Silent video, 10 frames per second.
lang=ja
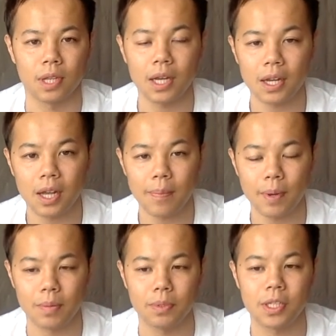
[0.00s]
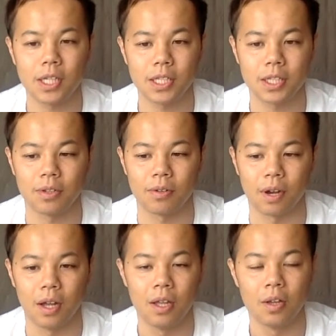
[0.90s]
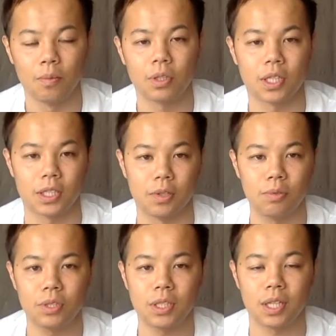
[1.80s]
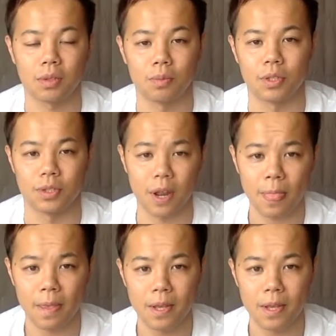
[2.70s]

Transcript: なかなかやっぱり難しいっていうのは、僕たち日本人だと思うんですよね。